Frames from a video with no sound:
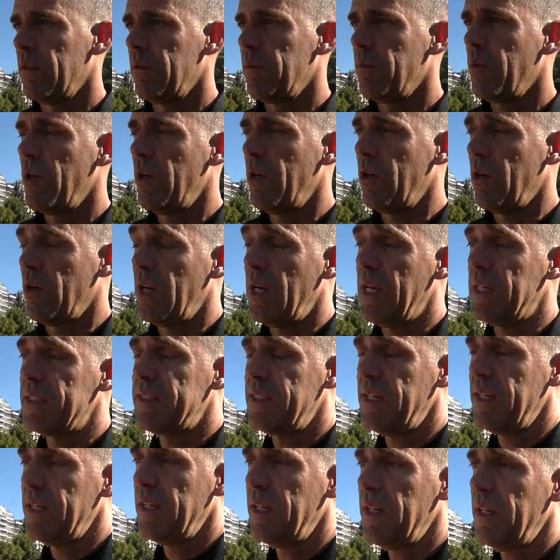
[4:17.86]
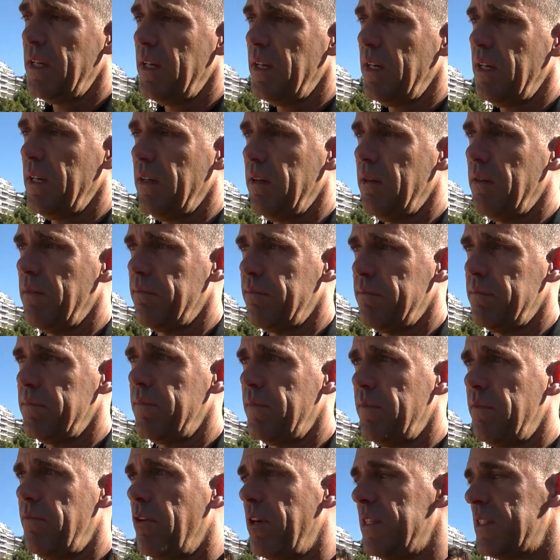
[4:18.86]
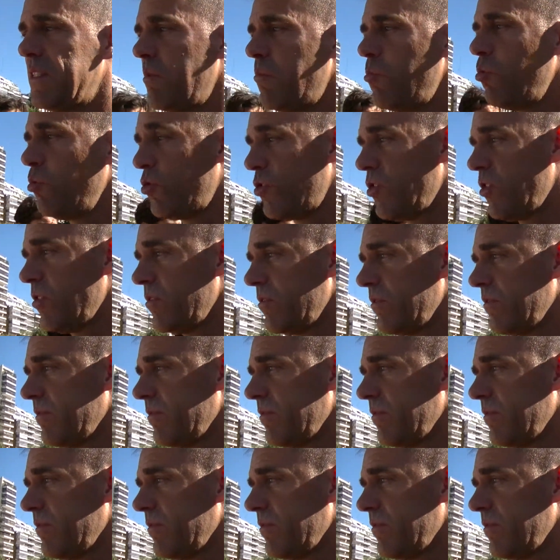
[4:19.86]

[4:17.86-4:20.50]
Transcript: Bueno, que la serie fue hace mucho,